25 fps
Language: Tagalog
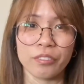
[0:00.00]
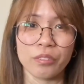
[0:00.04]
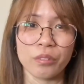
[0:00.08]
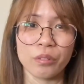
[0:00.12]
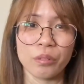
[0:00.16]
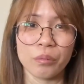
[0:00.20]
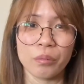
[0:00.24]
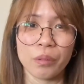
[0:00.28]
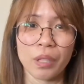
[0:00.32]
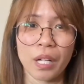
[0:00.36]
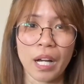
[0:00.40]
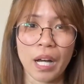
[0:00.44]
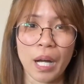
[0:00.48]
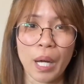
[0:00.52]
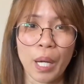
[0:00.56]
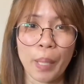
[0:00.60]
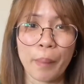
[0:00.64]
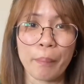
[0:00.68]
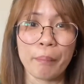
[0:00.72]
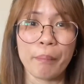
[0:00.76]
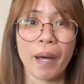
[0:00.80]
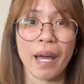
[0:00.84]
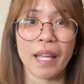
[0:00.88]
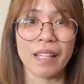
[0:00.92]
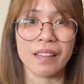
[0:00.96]
uh, ah,
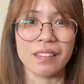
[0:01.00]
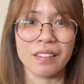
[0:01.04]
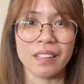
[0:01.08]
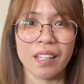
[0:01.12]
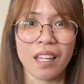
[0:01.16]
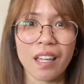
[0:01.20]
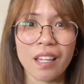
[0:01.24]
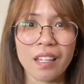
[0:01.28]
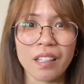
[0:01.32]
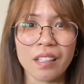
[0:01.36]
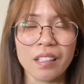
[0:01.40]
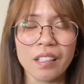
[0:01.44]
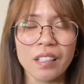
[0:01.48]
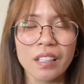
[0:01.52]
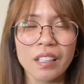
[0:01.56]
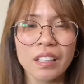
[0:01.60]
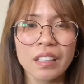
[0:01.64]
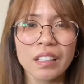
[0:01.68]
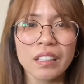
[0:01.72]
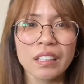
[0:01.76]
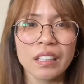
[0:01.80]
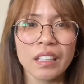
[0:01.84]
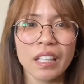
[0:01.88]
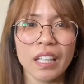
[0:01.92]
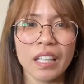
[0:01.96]
Monday.
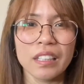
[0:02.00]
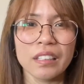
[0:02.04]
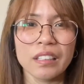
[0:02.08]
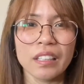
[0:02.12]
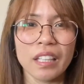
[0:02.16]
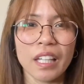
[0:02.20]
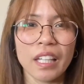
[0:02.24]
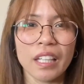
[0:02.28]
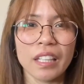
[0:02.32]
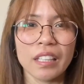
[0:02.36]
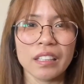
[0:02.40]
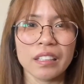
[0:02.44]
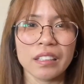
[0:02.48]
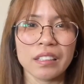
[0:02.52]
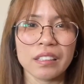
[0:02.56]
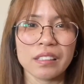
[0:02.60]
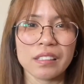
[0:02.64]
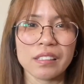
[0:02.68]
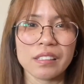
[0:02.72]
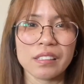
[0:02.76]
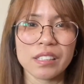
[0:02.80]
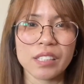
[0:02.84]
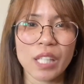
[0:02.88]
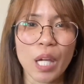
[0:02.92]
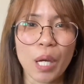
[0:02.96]
And then,
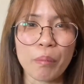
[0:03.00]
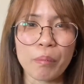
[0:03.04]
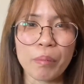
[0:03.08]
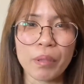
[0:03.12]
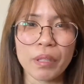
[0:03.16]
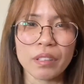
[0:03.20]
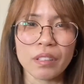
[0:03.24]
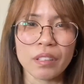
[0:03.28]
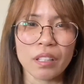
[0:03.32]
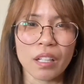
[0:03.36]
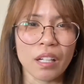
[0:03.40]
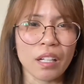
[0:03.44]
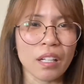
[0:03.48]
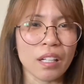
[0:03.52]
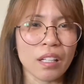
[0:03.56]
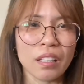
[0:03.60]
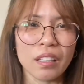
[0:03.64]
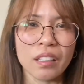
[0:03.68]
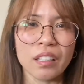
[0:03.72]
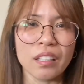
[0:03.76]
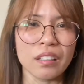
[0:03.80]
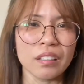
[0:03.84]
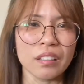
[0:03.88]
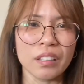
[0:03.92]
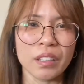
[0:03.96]
sabi niya,
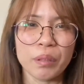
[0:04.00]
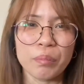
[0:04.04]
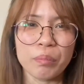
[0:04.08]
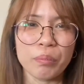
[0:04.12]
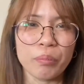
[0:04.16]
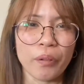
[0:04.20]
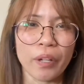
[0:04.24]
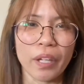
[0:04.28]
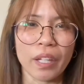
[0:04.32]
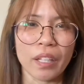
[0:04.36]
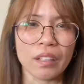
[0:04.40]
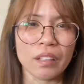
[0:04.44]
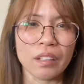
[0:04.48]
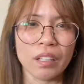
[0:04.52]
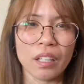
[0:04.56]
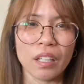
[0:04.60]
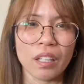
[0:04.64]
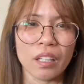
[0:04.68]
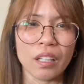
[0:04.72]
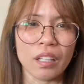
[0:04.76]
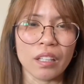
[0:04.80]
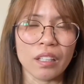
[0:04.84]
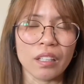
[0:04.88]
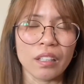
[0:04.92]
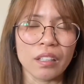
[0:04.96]
hindi
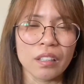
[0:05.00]
pwede.